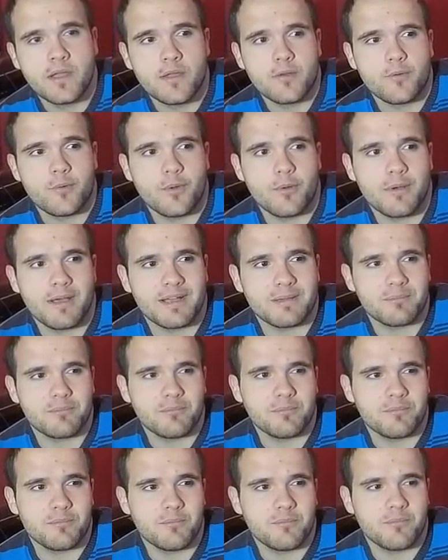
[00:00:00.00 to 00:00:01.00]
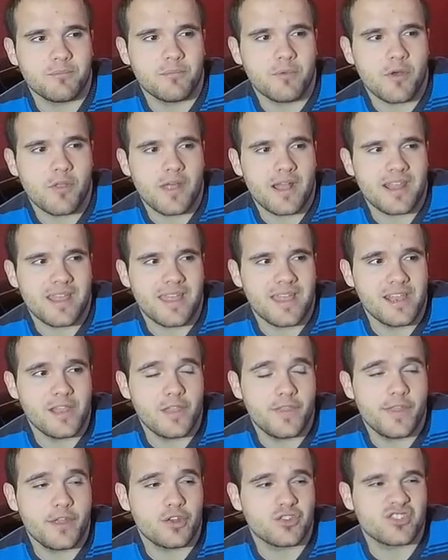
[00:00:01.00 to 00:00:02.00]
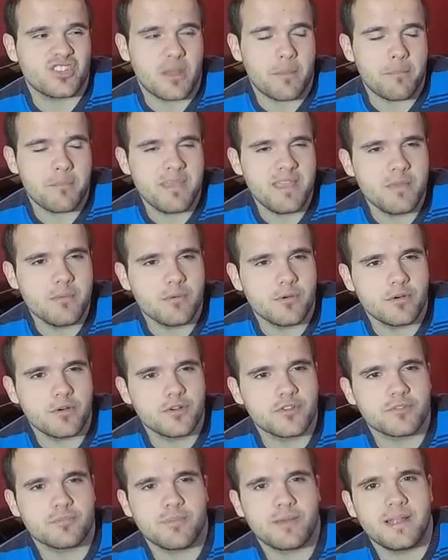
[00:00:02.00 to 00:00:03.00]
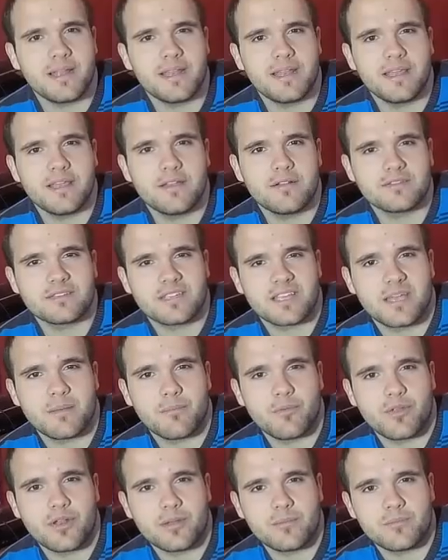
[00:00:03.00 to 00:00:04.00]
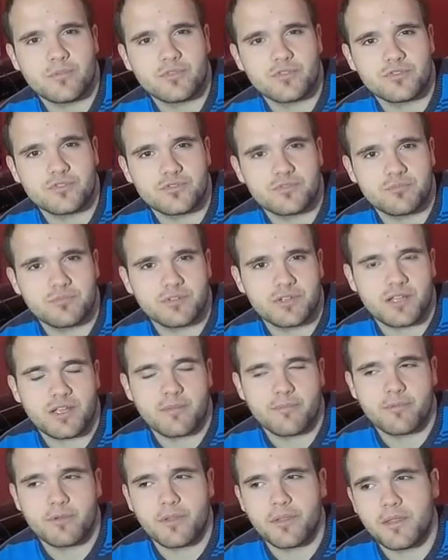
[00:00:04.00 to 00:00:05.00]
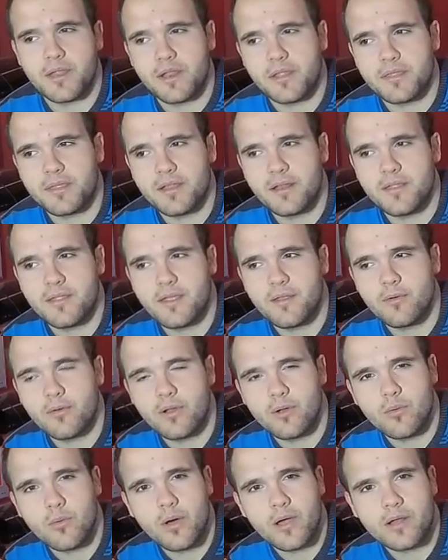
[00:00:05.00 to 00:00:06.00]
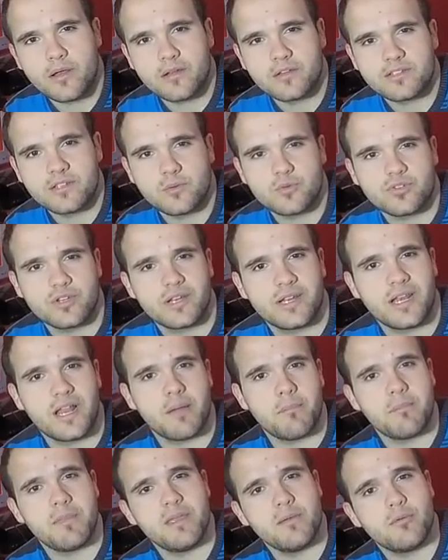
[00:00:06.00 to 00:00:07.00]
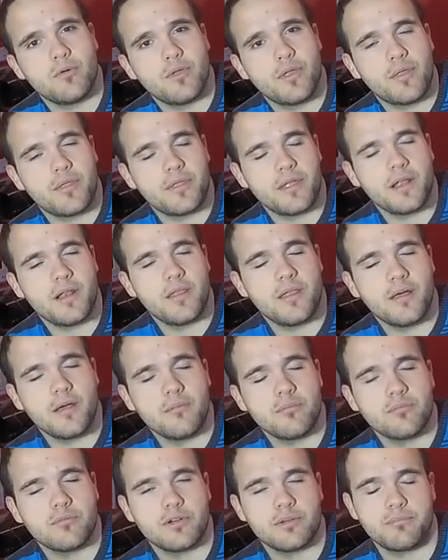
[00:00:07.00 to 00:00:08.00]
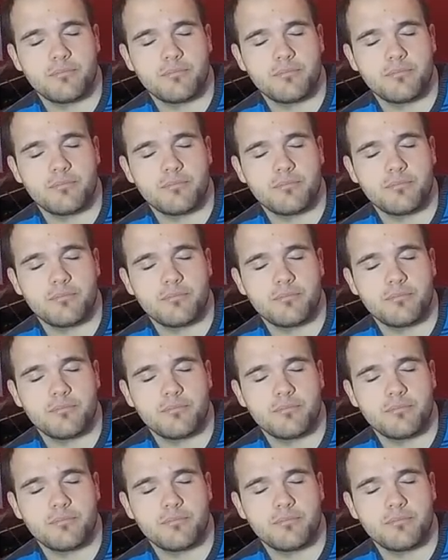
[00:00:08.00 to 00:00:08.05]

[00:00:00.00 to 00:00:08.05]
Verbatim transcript: nuevas modalidades de los amigos, ¿vale? Cosas que podremos, por ejemplo, en el Zelda Ule Warriors, al usar el amigo de Zelda, pues